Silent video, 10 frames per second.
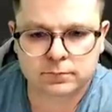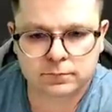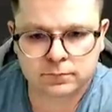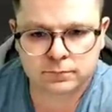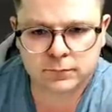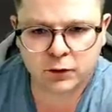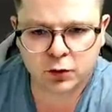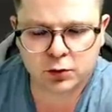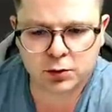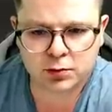Mhm,
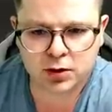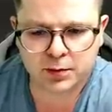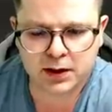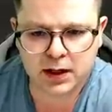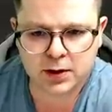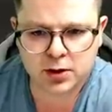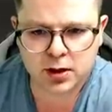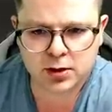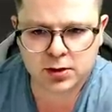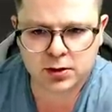wrócił sobie na
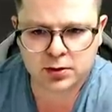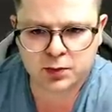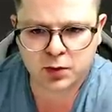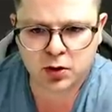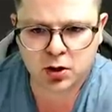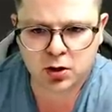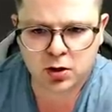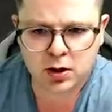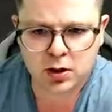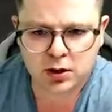E6, spoko.
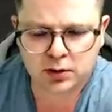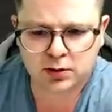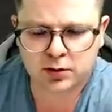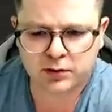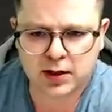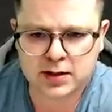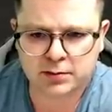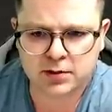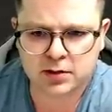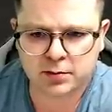No to
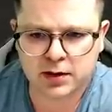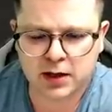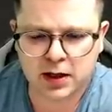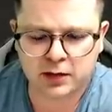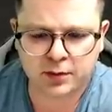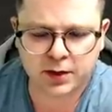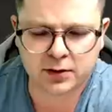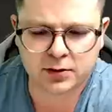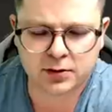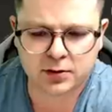wracamy sobie na F5.